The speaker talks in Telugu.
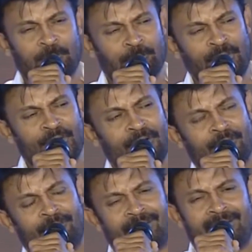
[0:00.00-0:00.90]
ఎప్పుడో
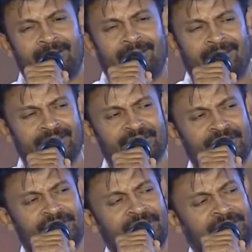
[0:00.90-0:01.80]

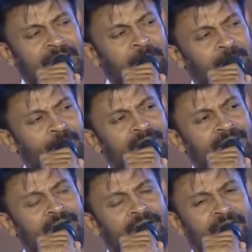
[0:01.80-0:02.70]
ఎన్సిసి క్యాంపులో
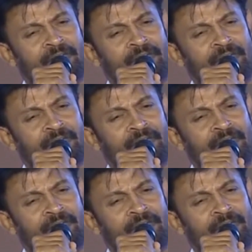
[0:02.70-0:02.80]
అలా